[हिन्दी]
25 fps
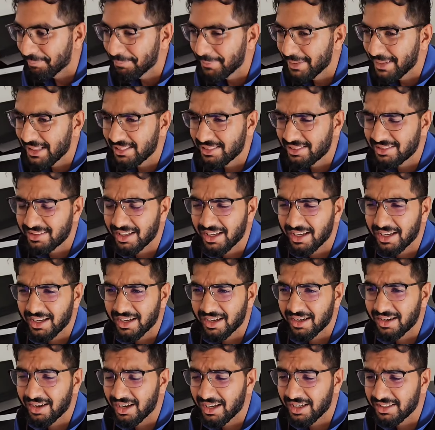मिलते
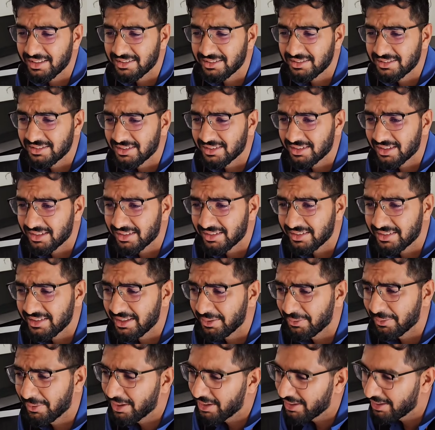हैं गाइस
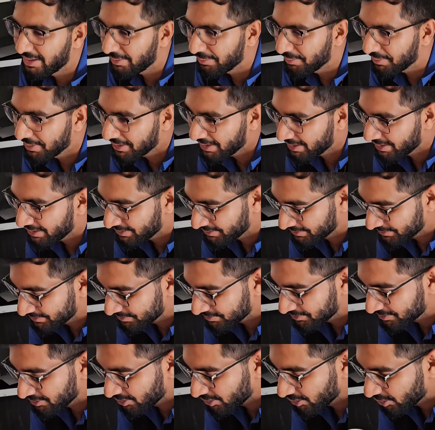दिवाली में
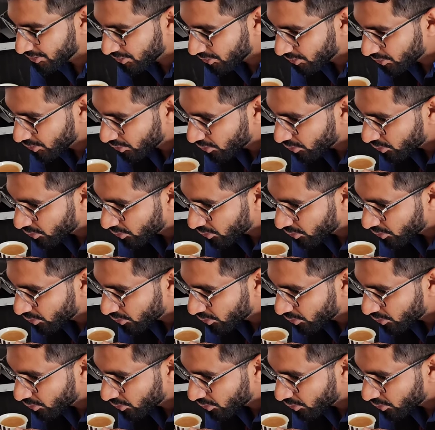दिवाली